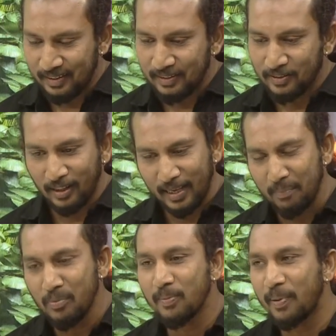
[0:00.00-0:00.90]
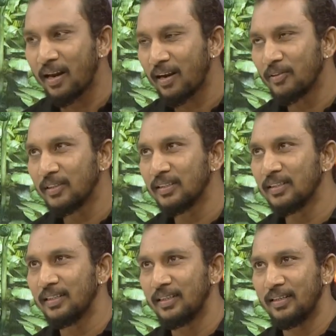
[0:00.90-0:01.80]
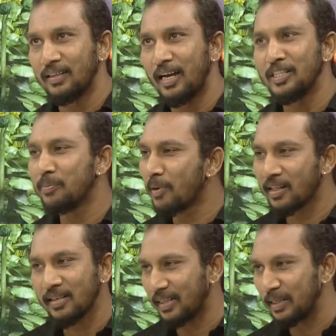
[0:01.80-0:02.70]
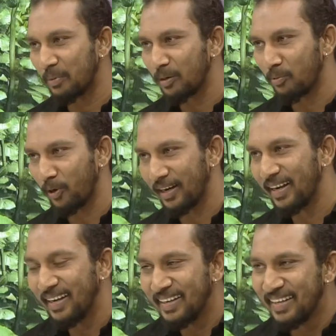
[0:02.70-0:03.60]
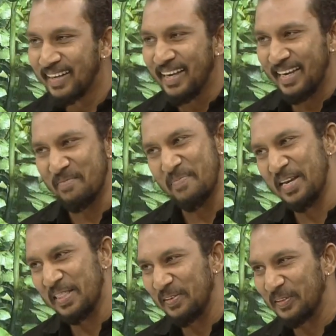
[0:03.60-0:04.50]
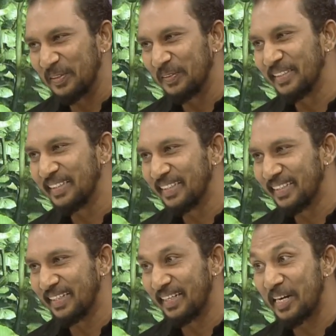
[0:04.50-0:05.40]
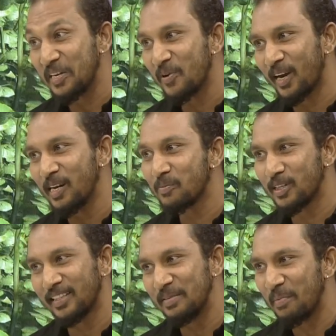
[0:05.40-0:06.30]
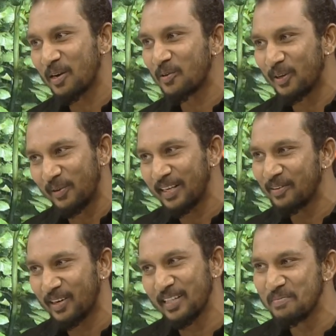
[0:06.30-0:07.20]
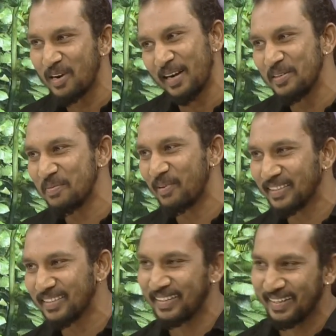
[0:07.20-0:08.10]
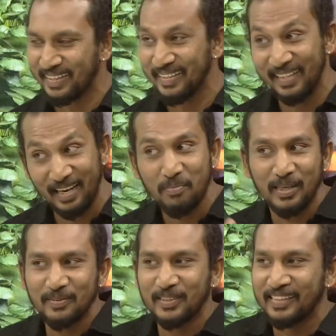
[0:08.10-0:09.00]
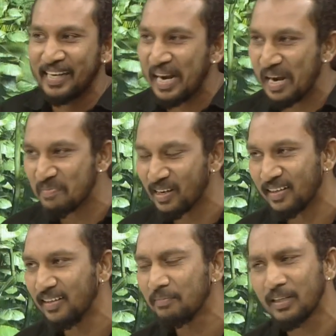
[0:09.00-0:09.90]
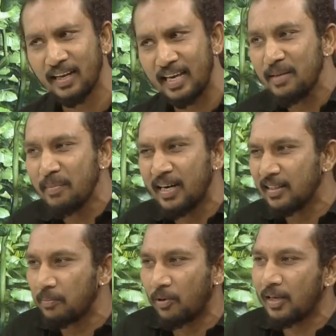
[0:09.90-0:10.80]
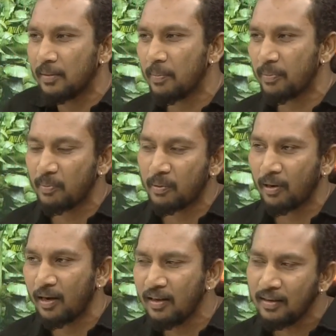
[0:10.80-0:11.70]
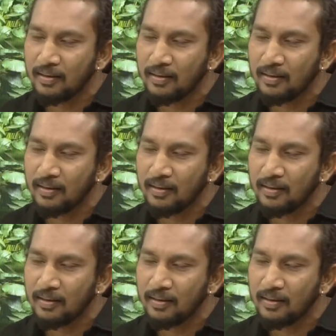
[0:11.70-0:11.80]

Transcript: ஸோ அந்த எண்பது பேரில் வந்து அஞ்சு பேர் தான் செலக்ட் பண்ண போகிறாங்க என் பக்கத்தில் ஒருத்தர் வந்து ரேடியோவை கண்டுபிடித்தது மார்கோணி வரைக்கும் உட்காந்து புக்கில் வச்சு படிச்சுட்டு இருக்காரு இதெல்லாம் படித்து வச்சுக்காங்க கேட்பாங்கன்னு பட் நான் எதுவுமே எடுத்துகிட்டு போகல எதுவுமே ப்ரிப்பேர் பண்ணல